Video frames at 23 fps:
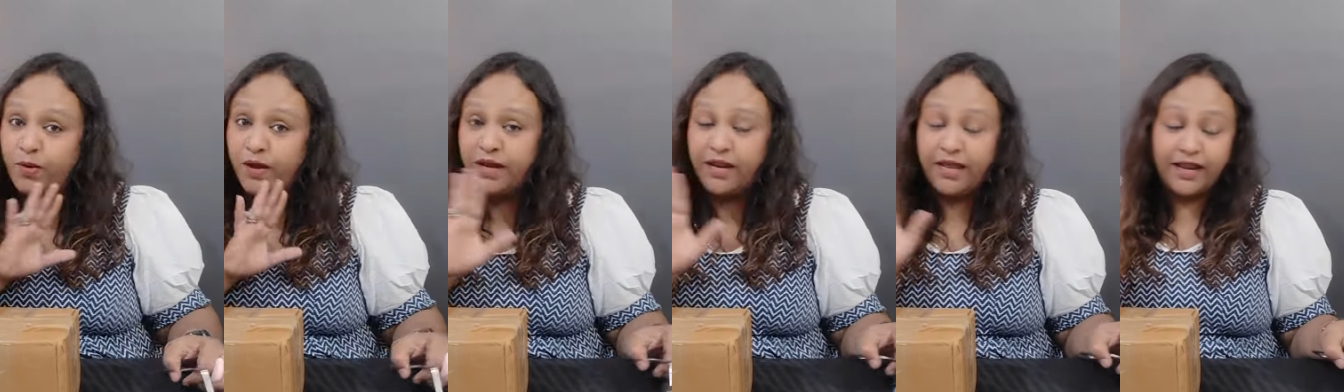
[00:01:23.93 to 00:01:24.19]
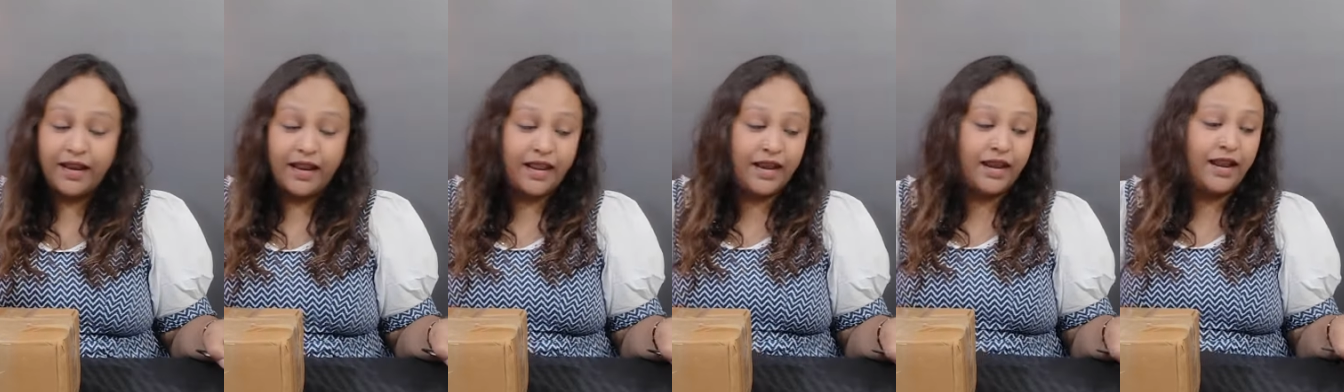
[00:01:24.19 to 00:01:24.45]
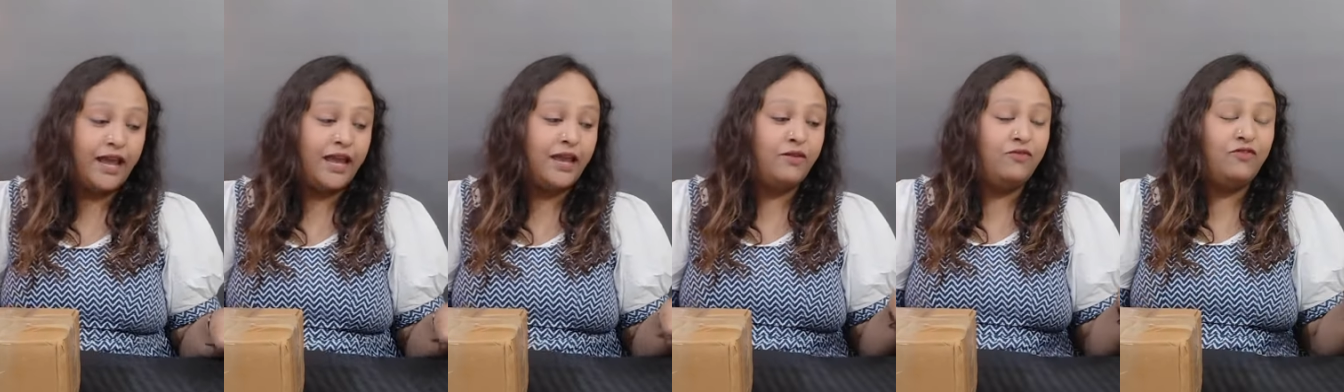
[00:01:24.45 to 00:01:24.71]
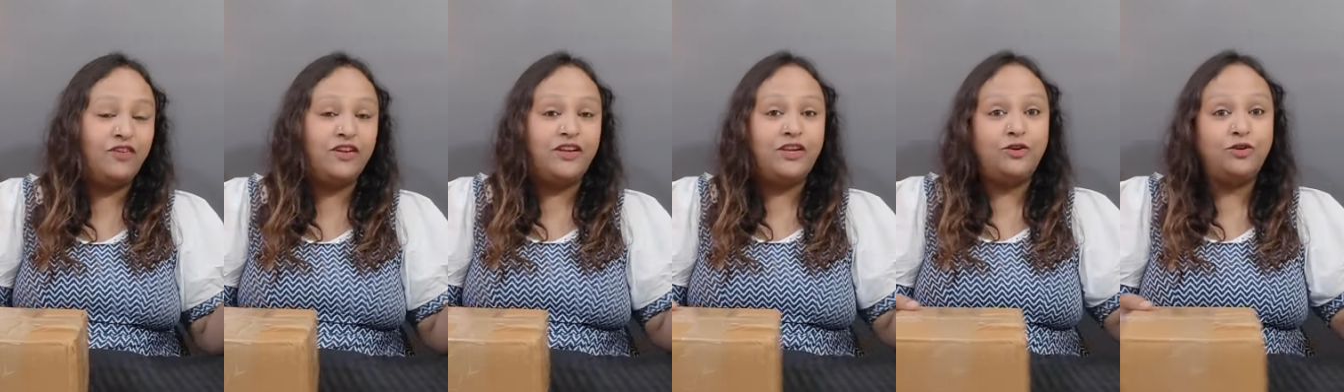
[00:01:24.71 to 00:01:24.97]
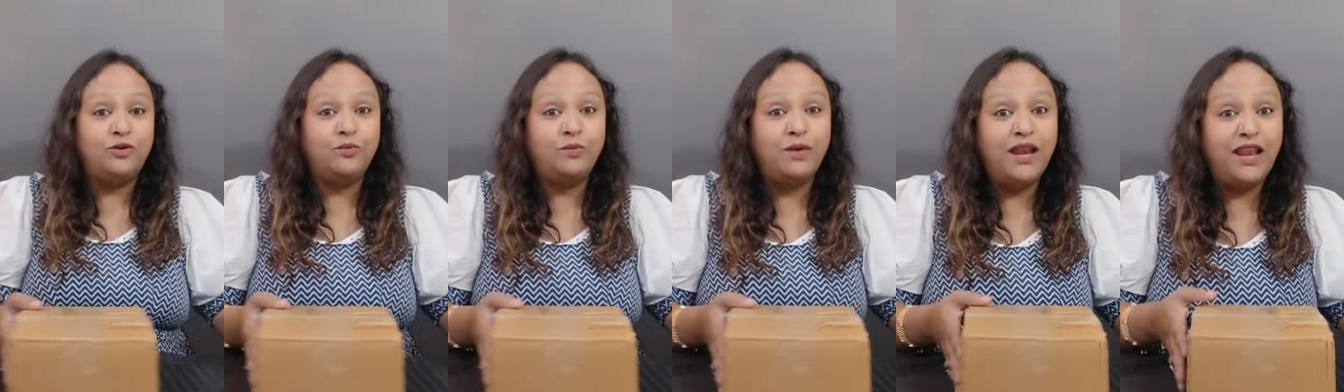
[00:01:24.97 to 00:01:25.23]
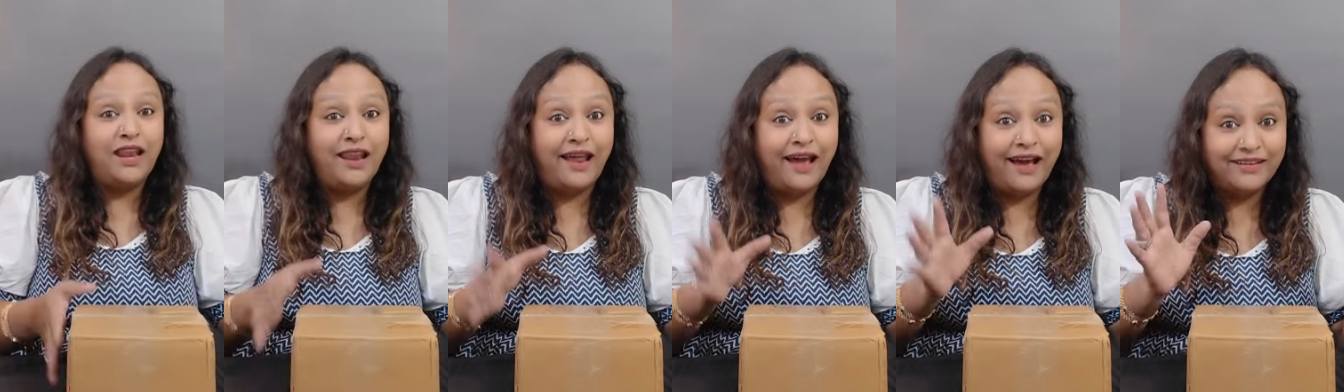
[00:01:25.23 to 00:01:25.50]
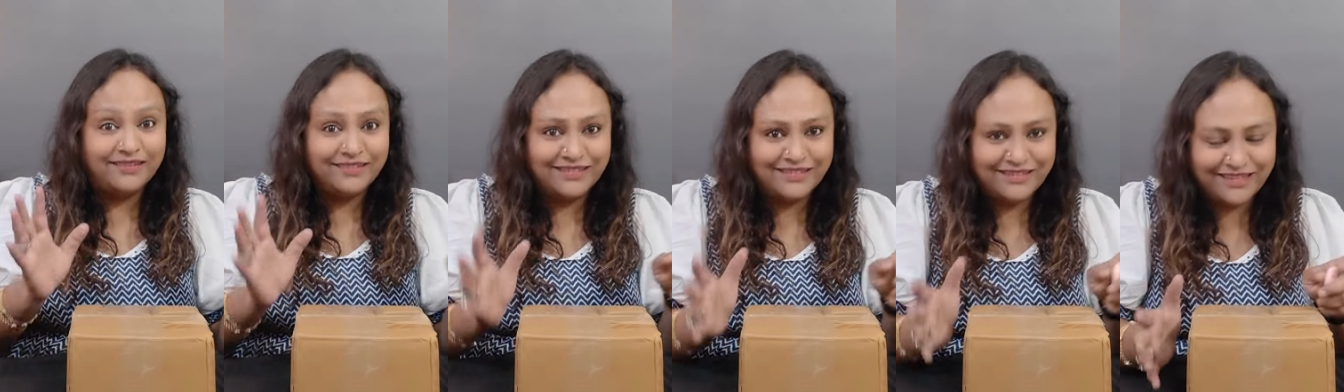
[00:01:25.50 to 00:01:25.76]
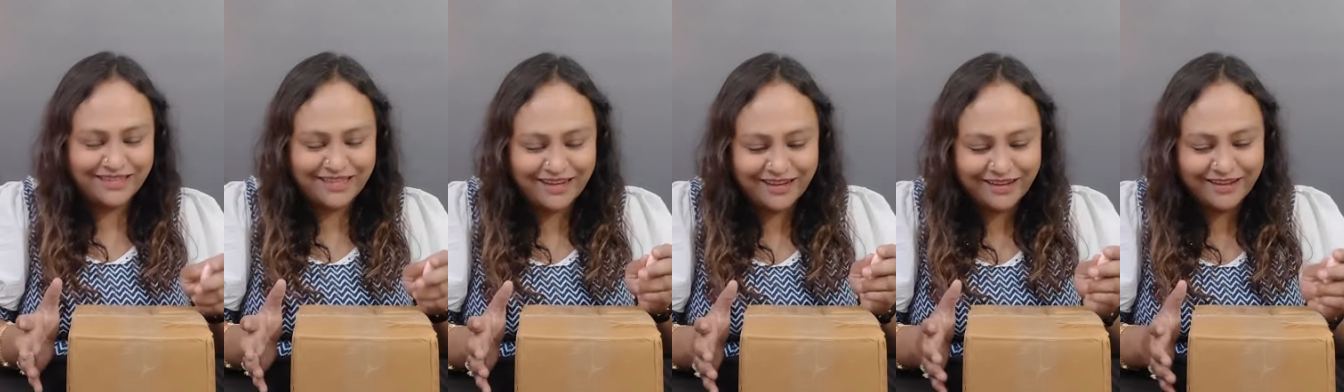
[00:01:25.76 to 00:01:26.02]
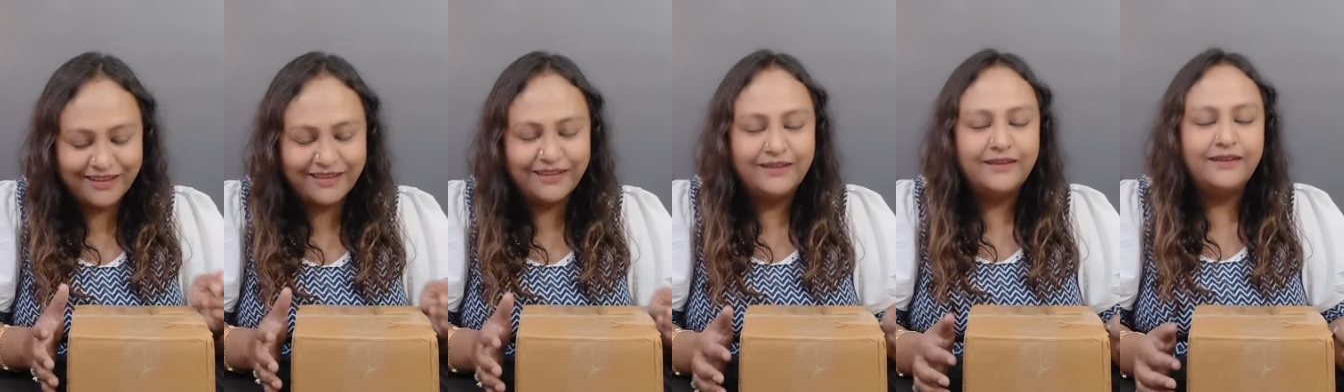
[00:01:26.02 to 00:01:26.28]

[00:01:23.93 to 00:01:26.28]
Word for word: बने रहना है वीडियो में लास्ट तक